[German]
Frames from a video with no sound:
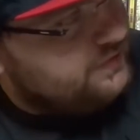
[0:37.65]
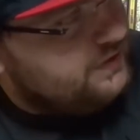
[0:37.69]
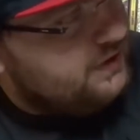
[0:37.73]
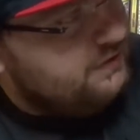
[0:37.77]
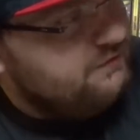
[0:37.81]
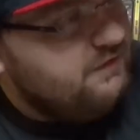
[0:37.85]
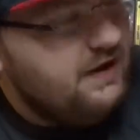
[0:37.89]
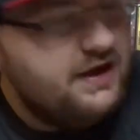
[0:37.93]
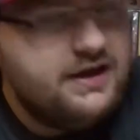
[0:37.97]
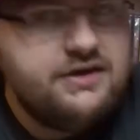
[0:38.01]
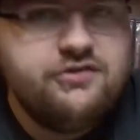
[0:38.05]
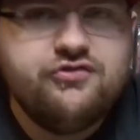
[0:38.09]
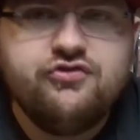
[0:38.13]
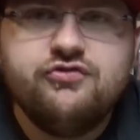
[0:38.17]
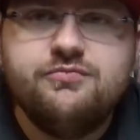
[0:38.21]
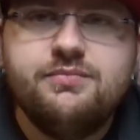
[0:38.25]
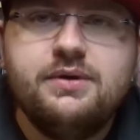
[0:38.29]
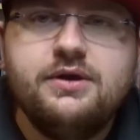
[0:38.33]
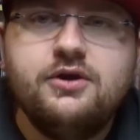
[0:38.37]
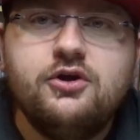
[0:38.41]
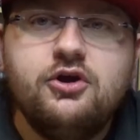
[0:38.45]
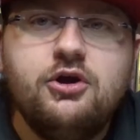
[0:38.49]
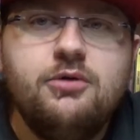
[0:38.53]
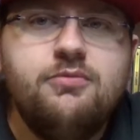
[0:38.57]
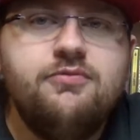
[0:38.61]
war eigentlich schon
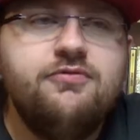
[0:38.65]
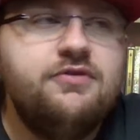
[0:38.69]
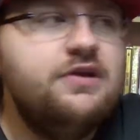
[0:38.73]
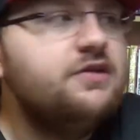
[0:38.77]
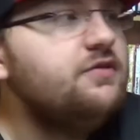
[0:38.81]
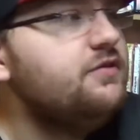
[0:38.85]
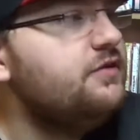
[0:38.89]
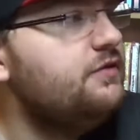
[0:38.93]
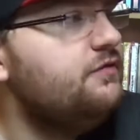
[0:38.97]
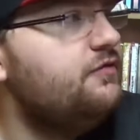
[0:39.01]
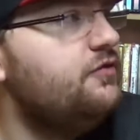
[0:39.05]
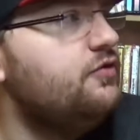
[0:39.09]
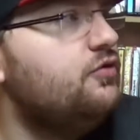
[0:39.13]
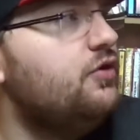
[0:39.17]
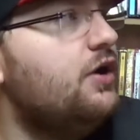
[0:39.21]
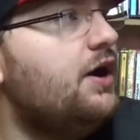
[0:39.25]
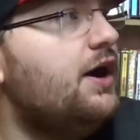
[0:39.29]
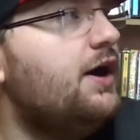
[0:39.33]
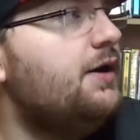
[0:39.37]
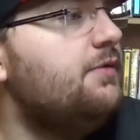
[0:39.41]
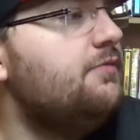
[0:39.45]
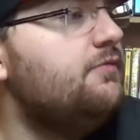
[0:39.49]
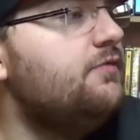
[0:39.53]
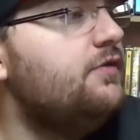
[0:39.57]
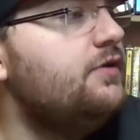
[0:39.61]
mein Kopf, dass ich die Figur
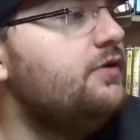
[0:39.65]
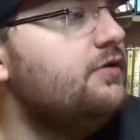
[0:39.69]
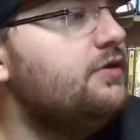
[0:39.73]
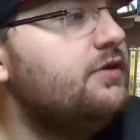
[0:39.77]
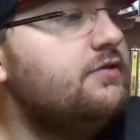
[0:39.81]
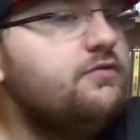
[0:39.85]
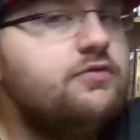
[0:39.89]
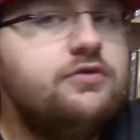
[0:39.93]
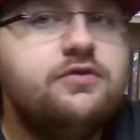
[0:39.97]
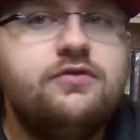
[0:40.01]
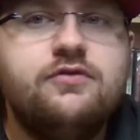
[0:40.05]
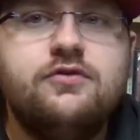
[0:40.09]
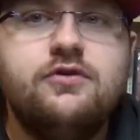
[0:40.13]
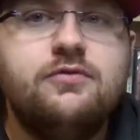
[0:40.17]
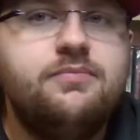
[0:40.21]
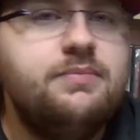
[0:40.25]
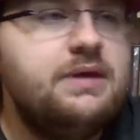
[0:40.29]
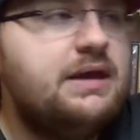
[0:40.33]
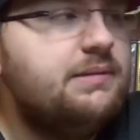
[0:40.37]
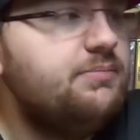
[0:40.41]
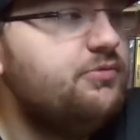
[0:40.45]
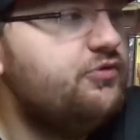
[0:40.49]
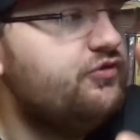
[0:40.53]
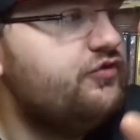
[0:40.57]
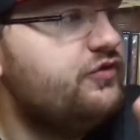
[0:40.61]
haben will und da wurde es noch
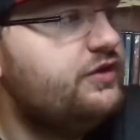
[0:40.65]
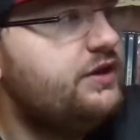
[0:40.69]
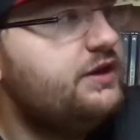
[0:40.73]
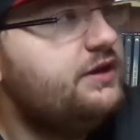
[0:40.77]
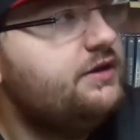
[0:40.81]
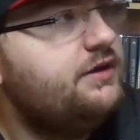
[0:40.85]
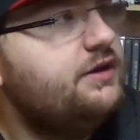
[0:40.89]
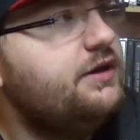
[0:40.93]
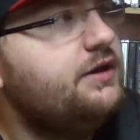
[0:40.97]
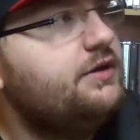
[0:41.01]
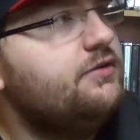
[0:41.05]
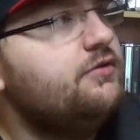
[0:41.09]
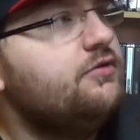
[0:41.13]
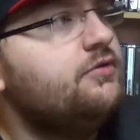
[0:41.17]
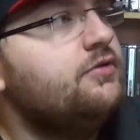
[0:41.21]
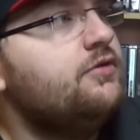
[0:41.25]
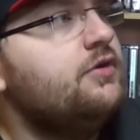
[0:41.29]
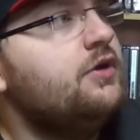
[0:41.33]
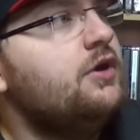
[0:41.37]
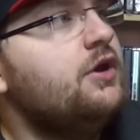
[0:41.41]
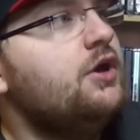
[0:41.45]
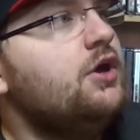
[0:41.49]
mehr bestätigt und